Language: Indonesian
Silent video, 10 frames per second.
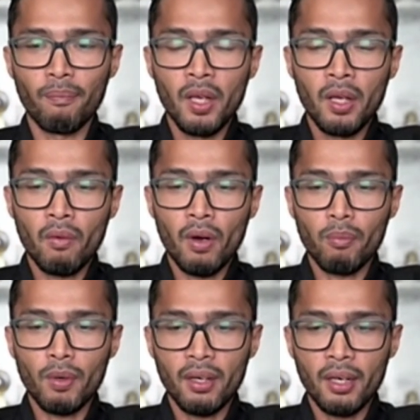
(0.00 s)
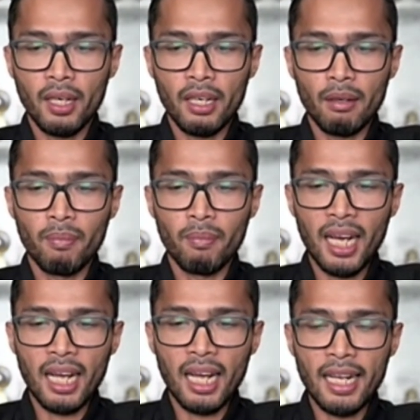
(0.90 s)
Okay. Walaupun uh,
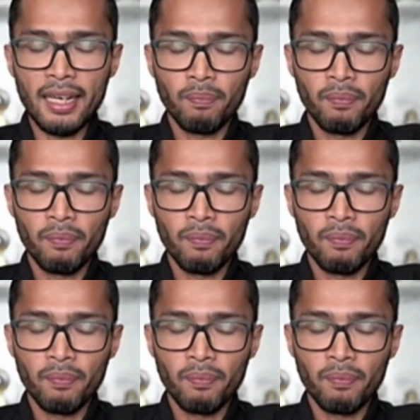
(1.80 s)
belakangan